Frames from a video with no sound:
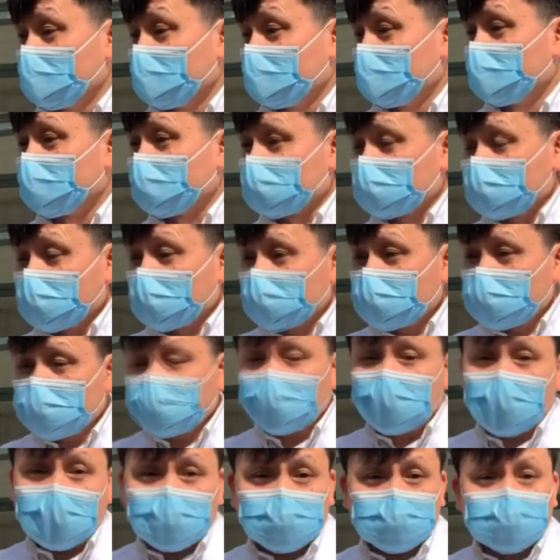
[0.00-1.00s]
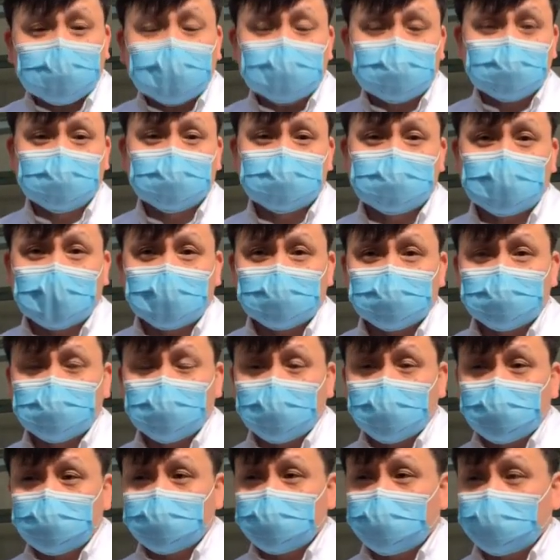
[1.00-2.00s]
我今天还是在这讲，
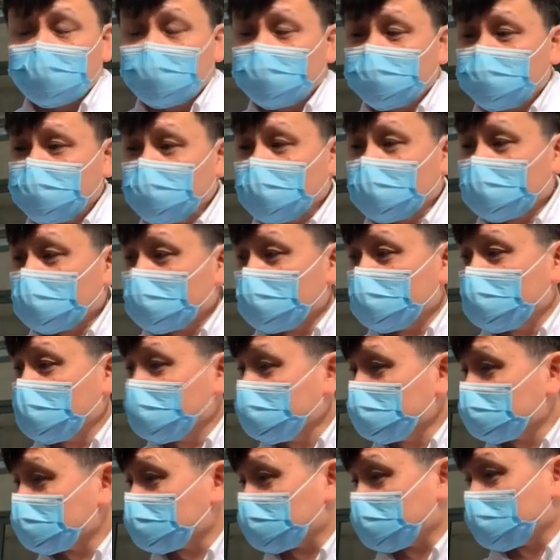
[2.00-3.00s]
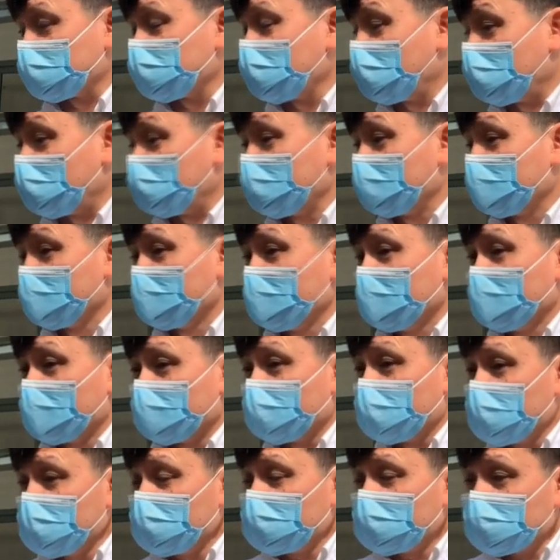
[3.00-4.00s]
对于这个病没有神药，
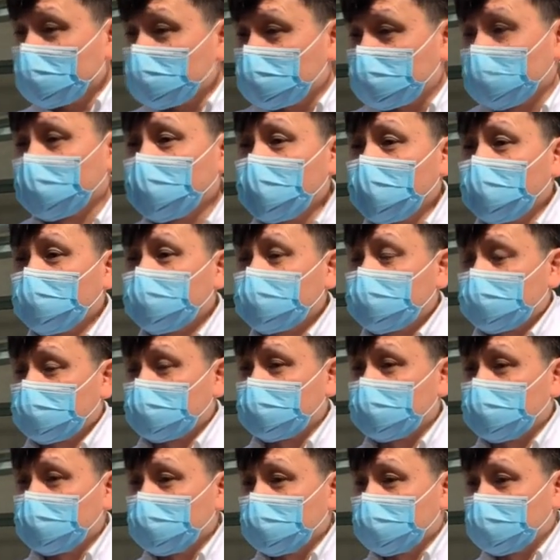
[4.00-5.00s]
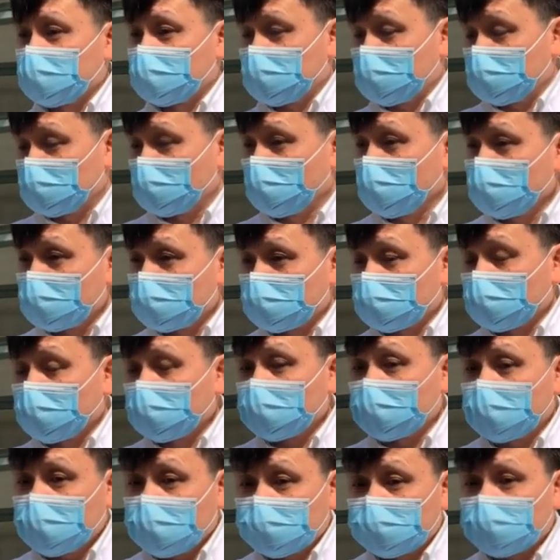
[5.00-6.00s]
唯一的神药就是集中所有
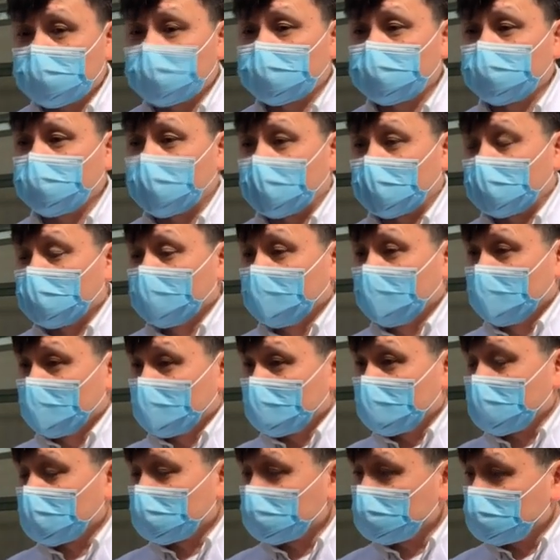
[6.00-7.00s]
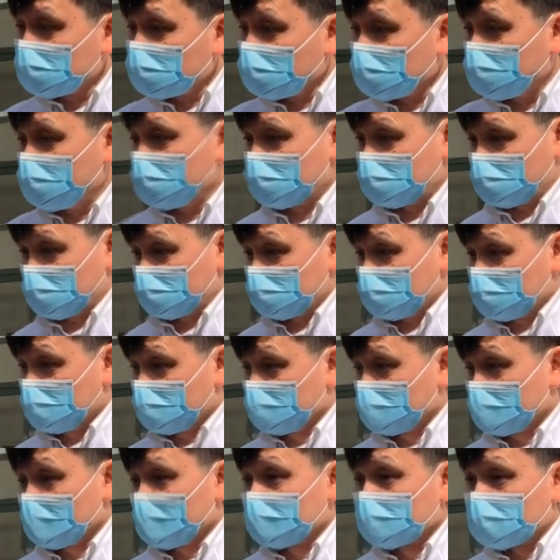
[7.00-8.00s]
的优势资源，让这些病人
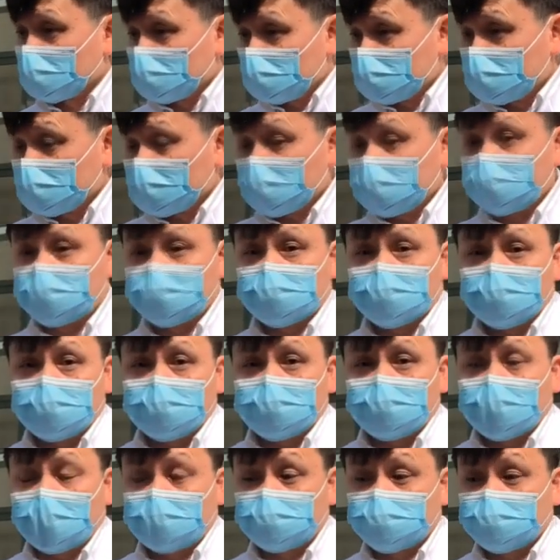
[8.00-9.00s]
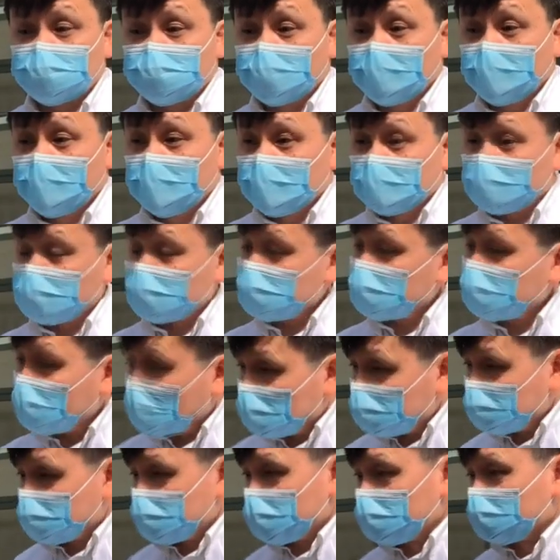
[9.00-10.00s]
能够坚持下去。坚持
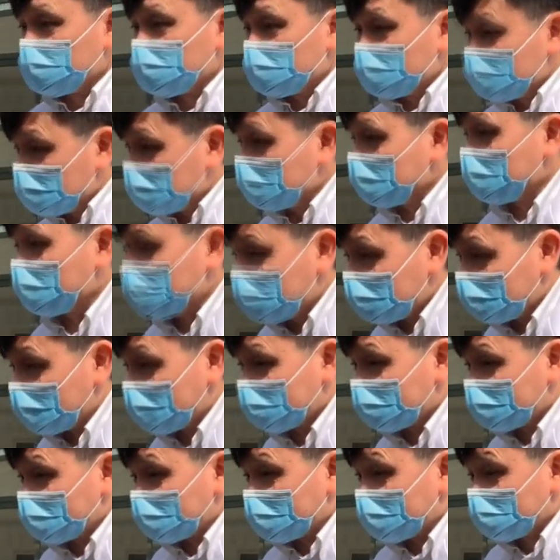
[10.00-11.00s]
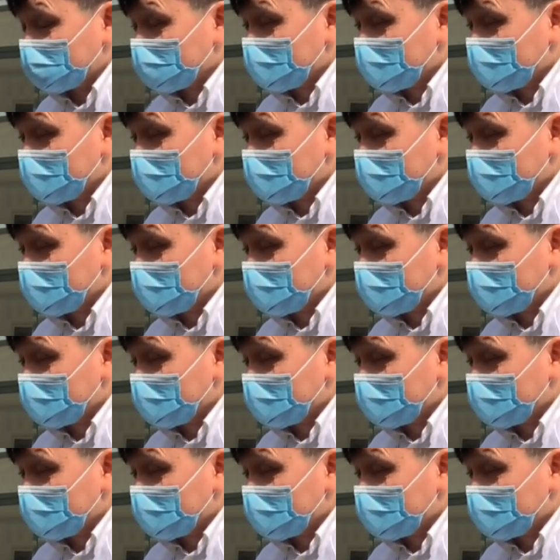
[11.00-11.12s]
下去，结果你今天已经看到了。